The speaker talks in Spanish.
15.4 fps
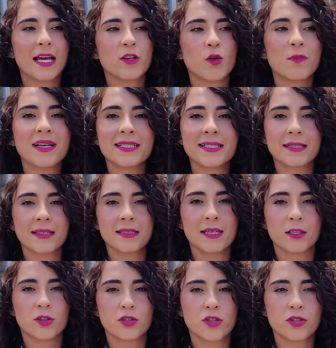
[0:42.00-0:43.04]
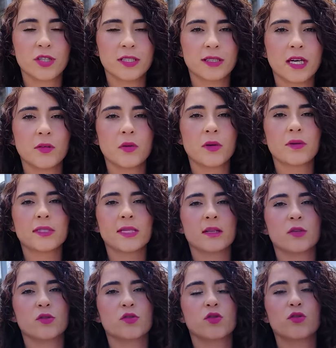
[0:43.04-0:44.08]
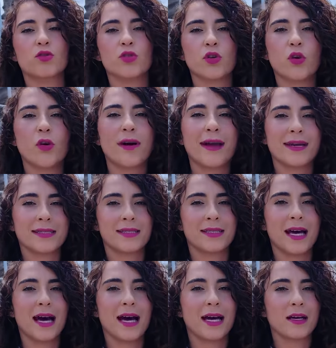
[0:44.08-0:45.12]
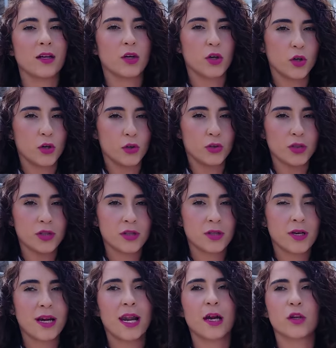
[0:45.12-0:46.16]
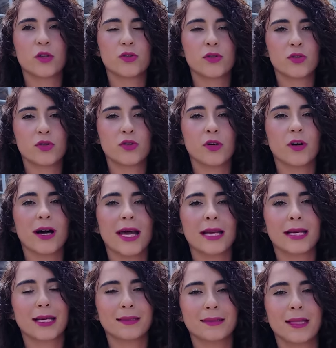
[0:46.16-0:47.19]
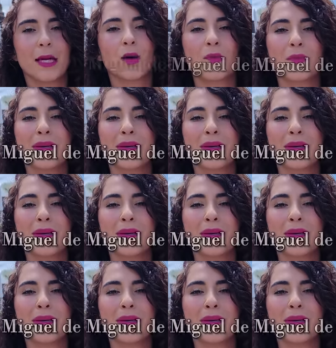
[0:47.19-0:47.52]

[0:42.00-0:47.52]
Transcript: el año 1789 se construyó esta cruz, la construyó el cantero